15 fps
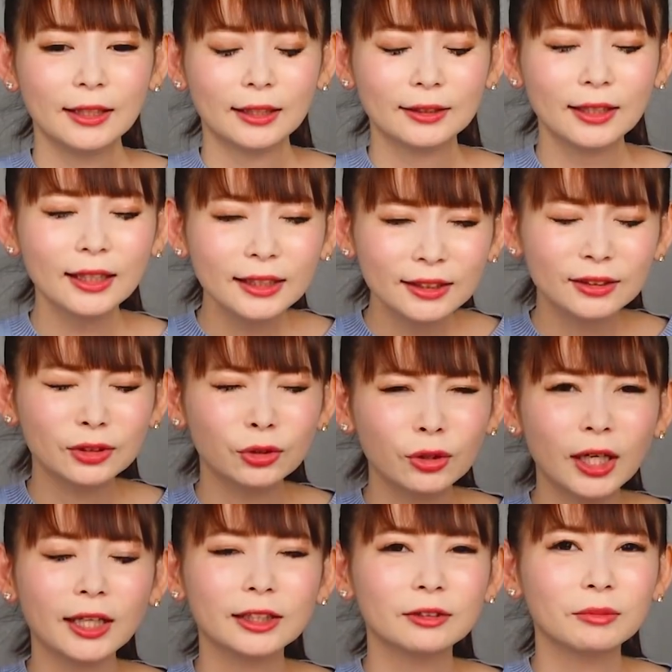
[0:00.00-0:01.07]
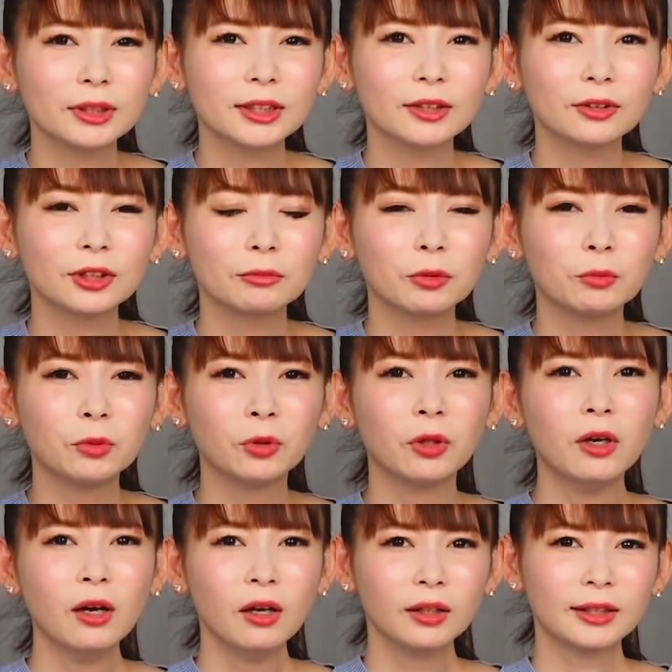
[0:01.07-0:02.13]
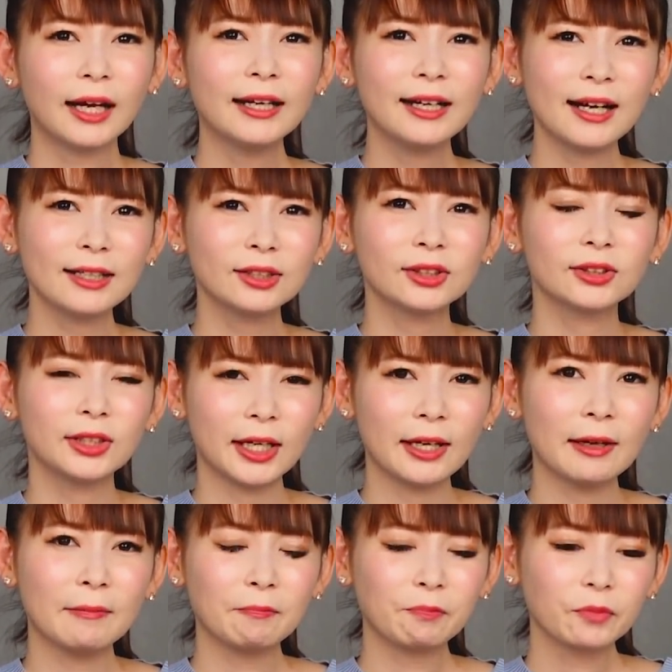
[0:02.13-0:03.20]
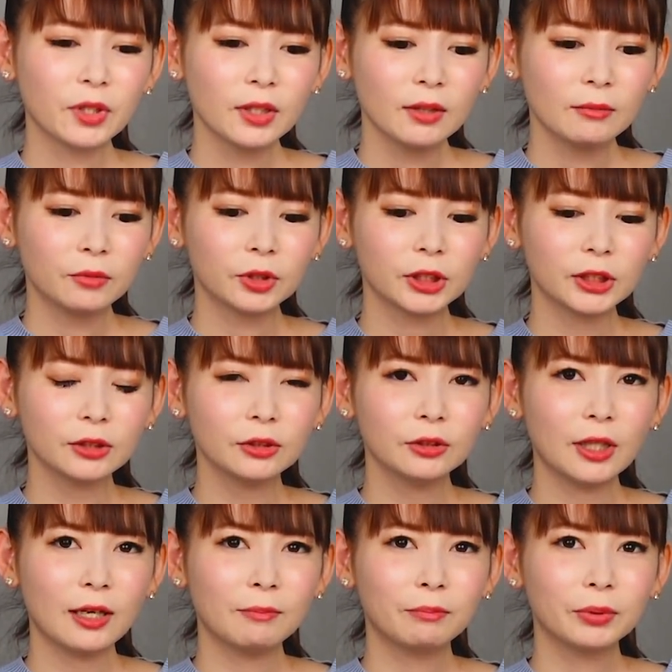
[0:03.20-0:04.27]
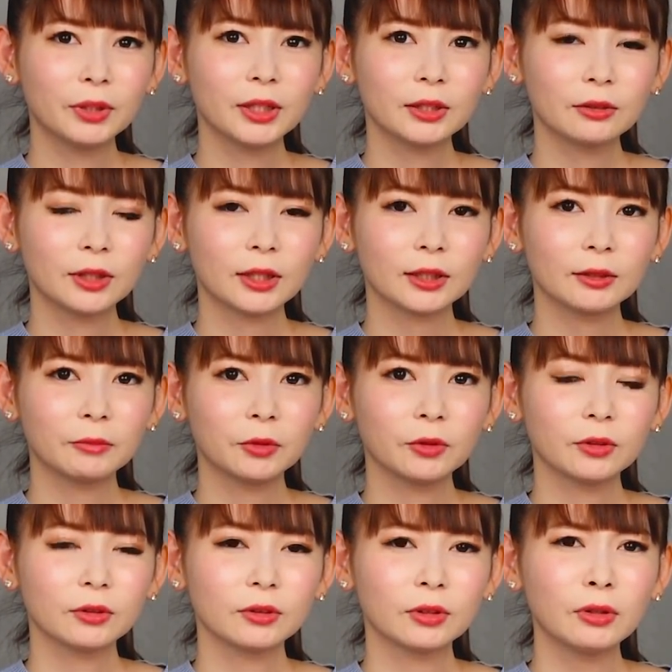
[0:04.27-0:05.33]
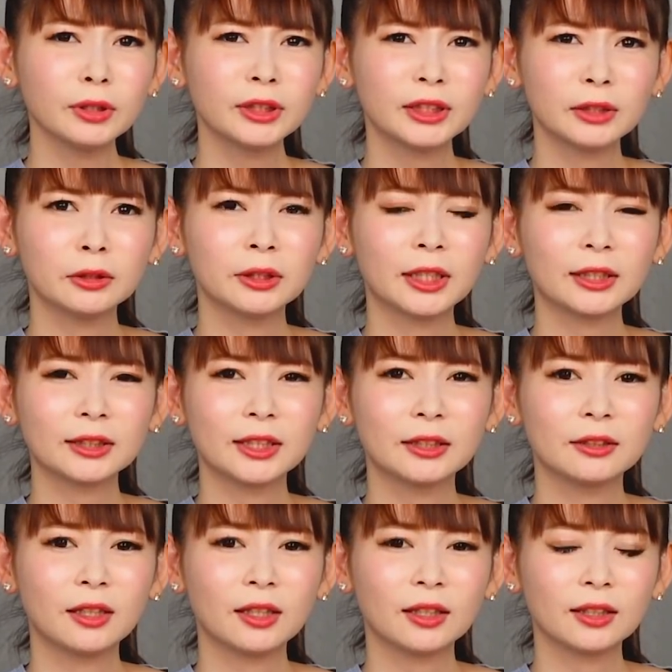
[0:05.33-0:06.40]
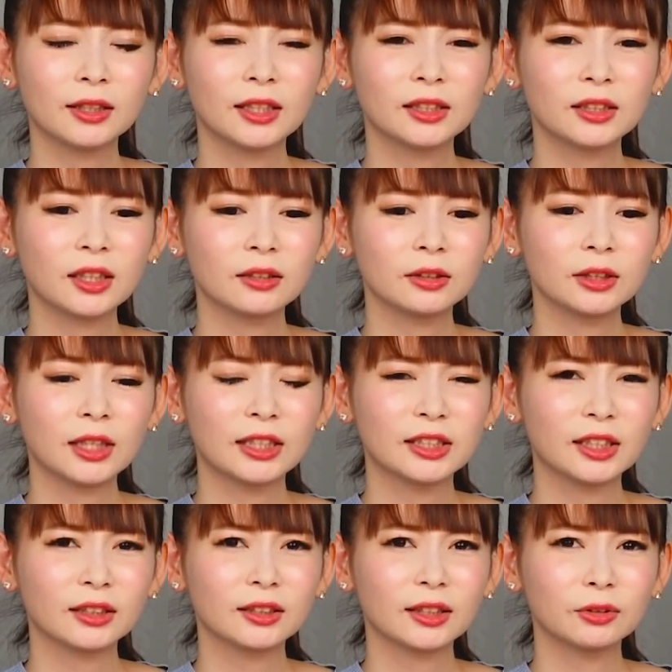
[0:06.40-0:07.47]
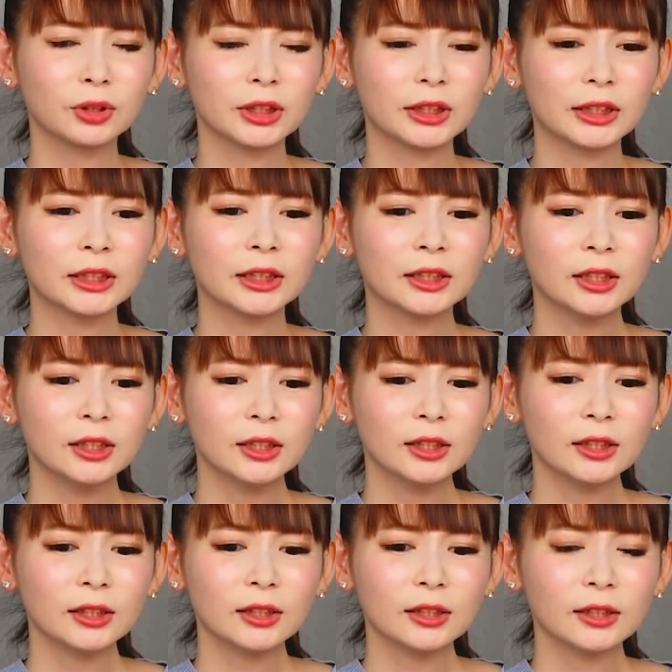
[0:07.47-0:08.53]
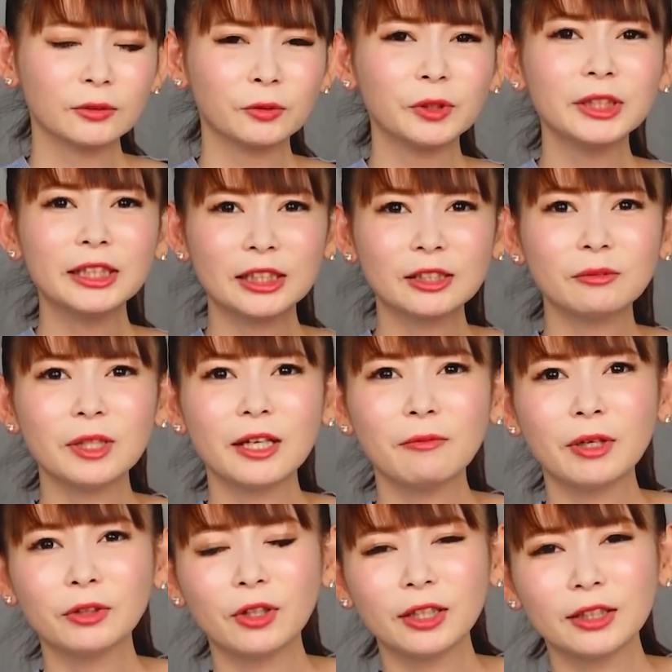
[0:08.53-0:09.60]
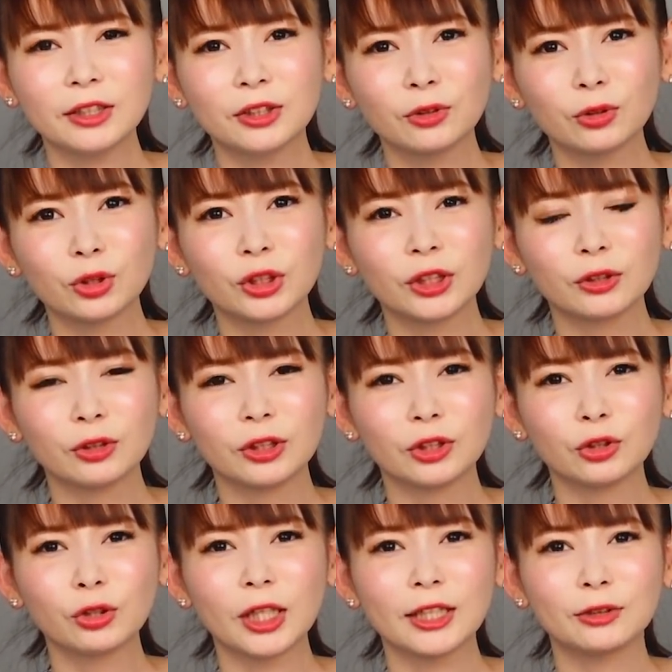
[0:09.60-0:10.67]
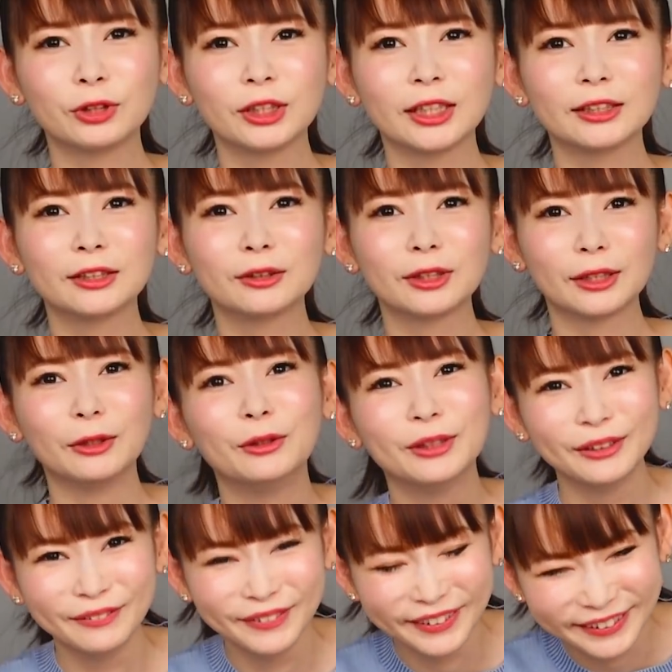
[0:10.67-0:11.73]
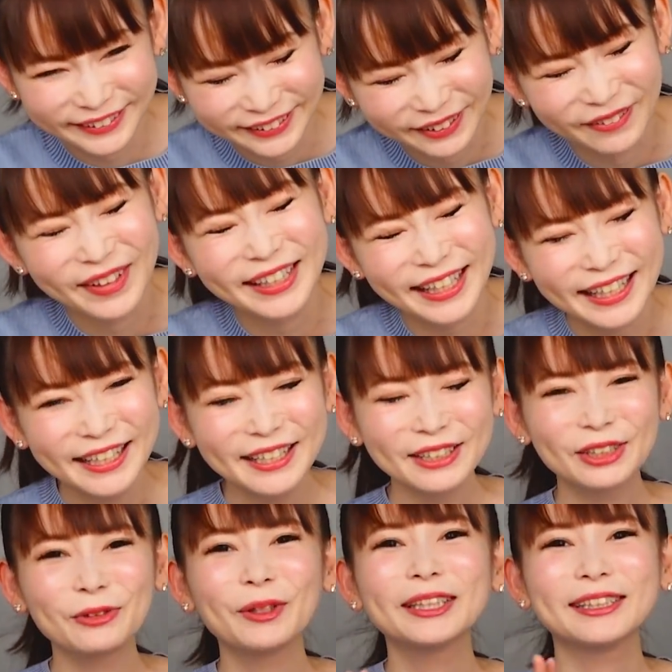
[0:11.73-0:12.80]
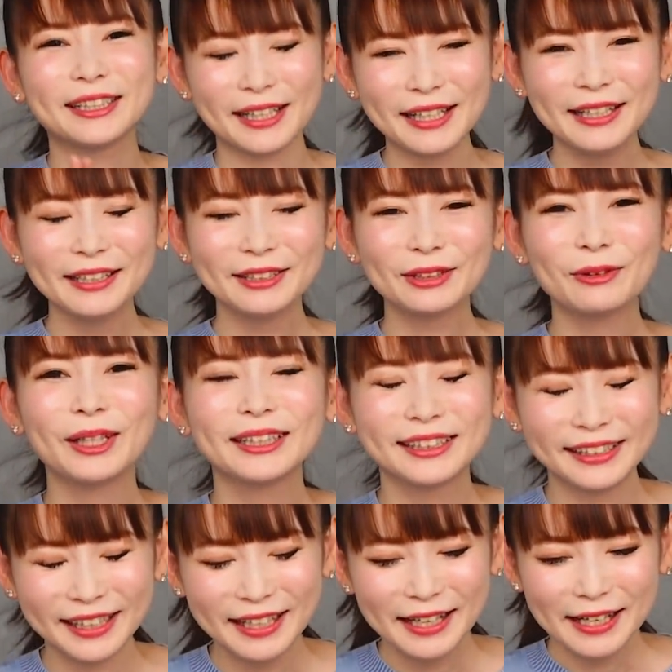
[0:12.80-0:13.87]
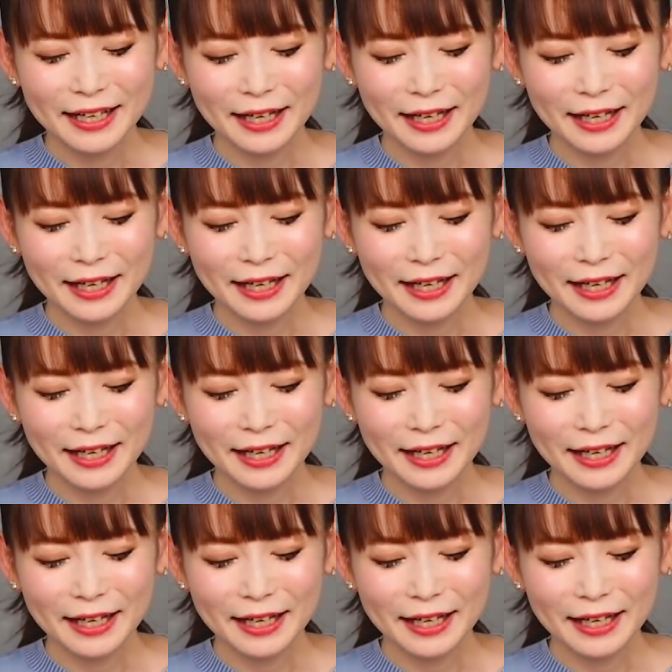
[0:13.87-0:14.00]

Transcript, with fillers: で新しくジョが始まった時ももう大拍手でもう使徒のアップデートなんかでもどうしよう、なんかセル画からデジタルになっちゃった時に。ごめんね、新エヴァの話しようとしてるのにジョから振り返ってるけどごめんね、ちょっと待ってねちょっと待ってね、